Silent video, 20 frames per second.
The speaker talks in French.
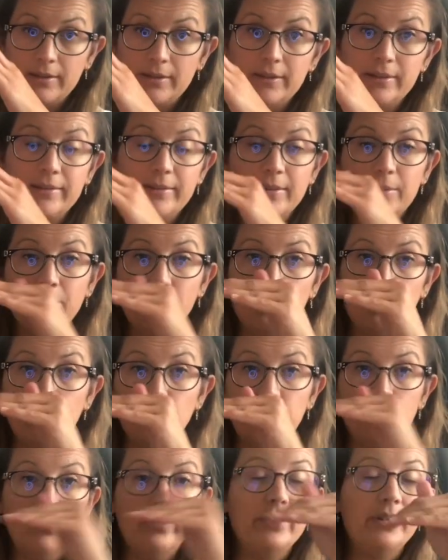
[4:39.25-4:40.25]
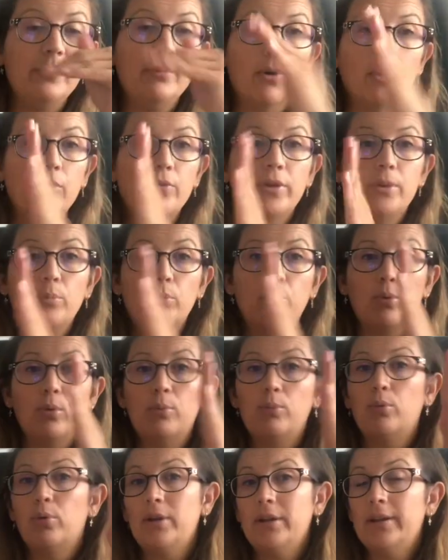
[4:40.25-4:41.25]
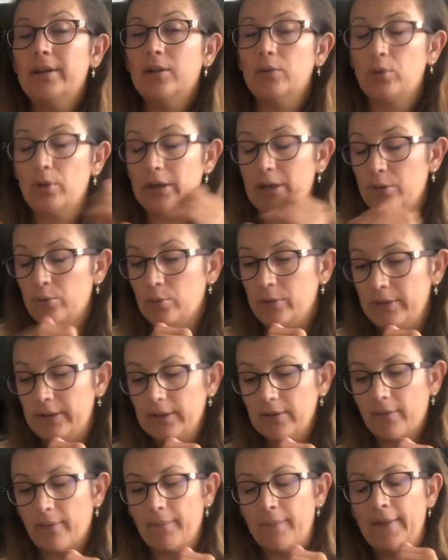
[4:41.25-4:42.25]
du, ciment en fait pour, pour les, tenir.